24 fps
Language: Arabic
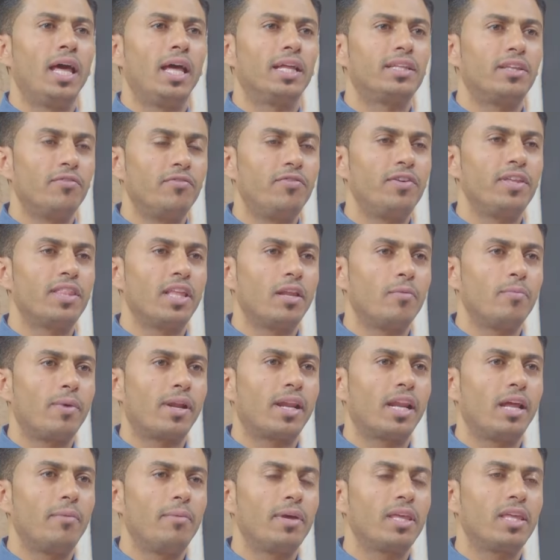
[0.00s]
تنفيذ
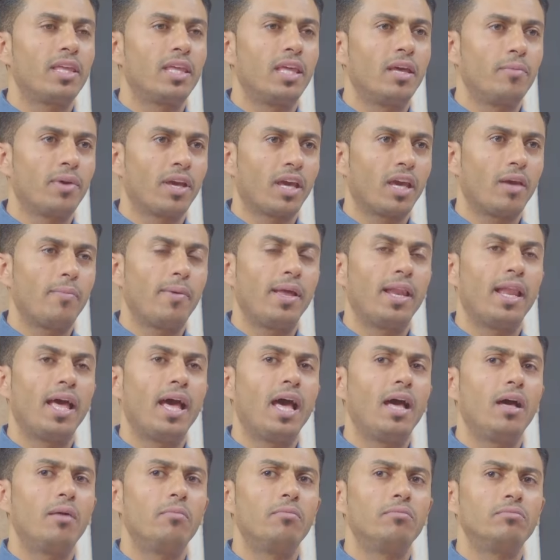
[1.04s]
البرنامج من
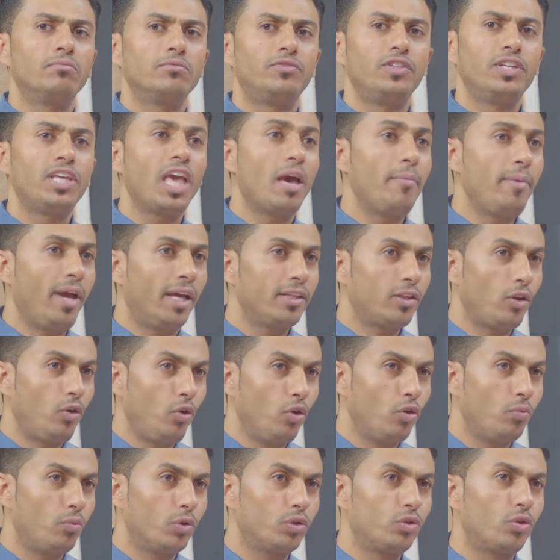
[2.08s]
قبلها في جامعة
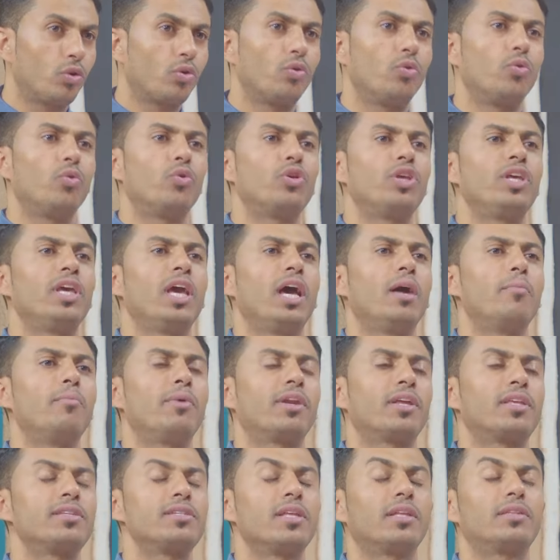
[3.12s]
العلوم والتكنولوجيا
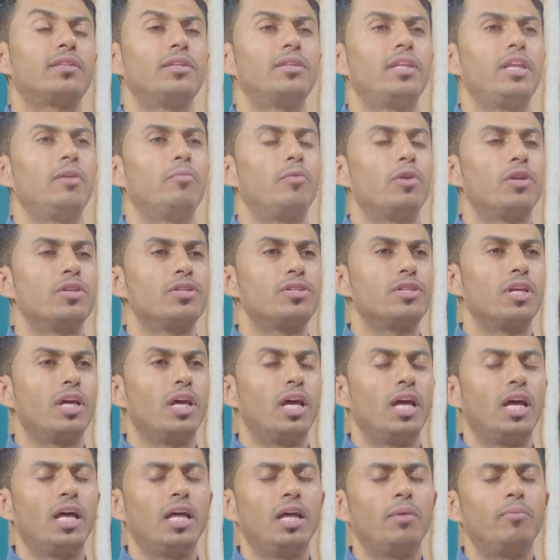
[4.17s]
مركز التدريب
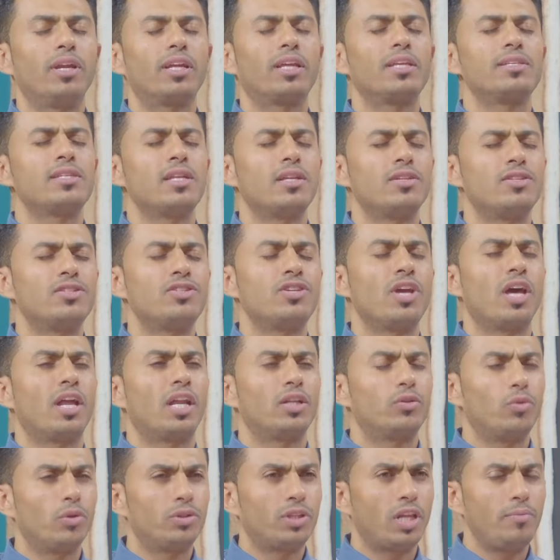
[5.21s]
مركز
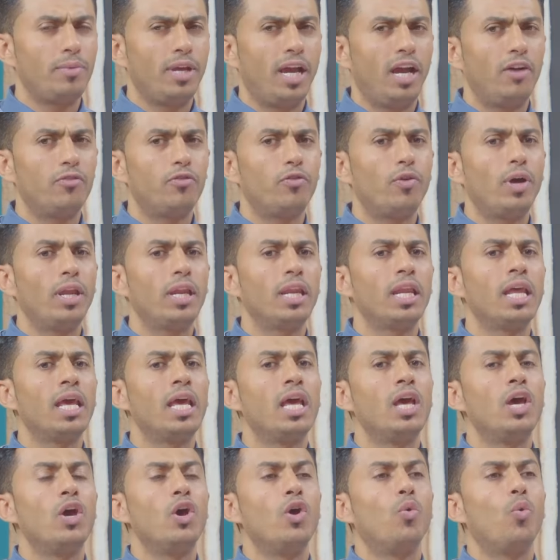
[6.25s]
الاستشارة والتنمية عفوا
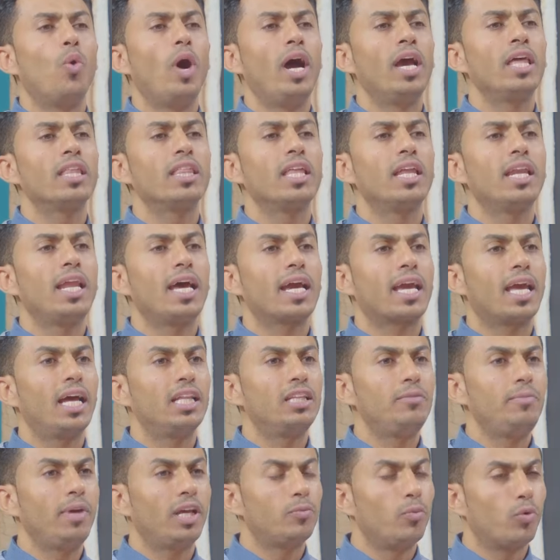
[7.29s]
وأيضا
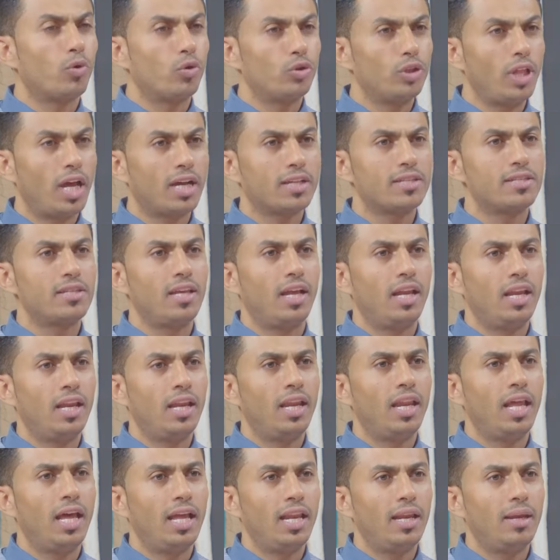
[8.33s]
أكاديمية بروداكتس
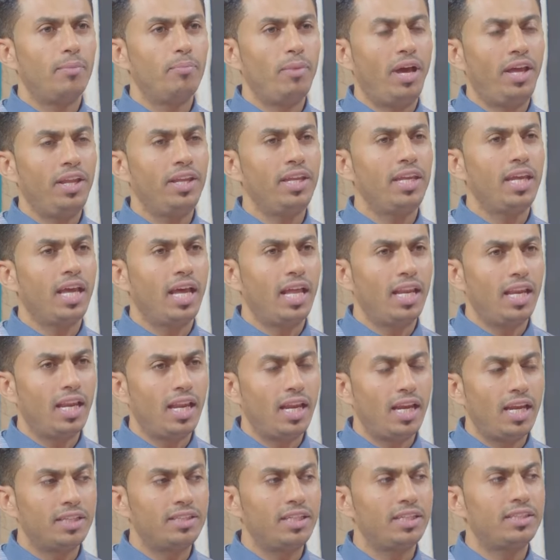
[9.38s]
المعنية
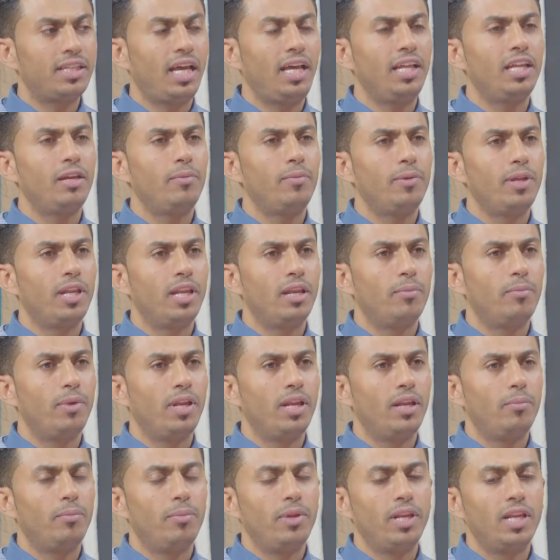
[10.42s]
التي تعني
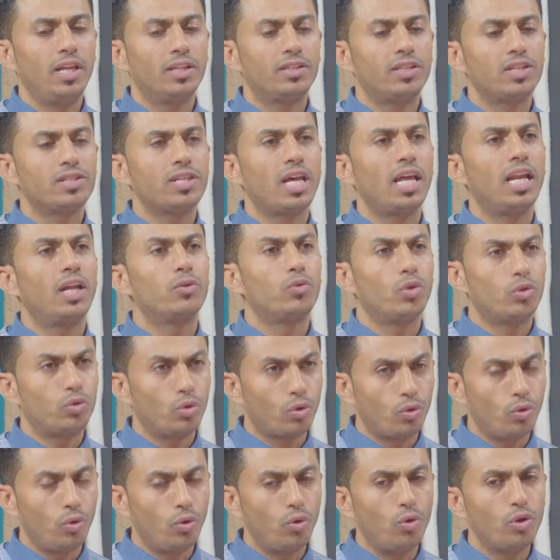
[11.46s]
بال... بالاتصالات
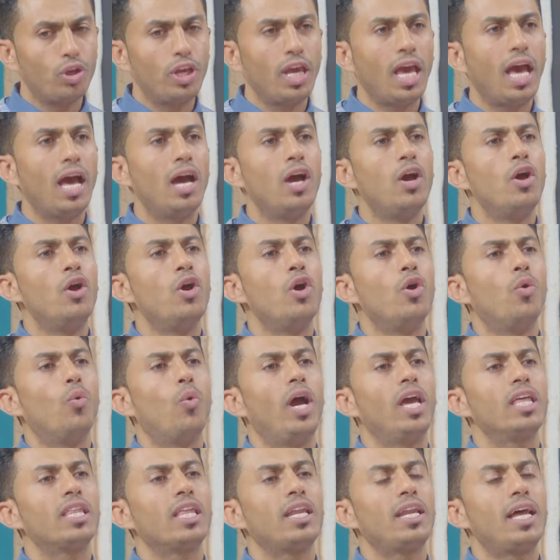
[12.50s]
والتكنولوجيا
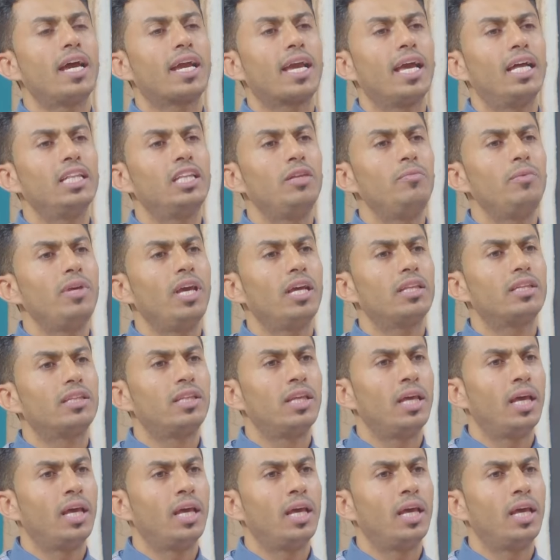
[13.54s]
وأيضا أكاديمية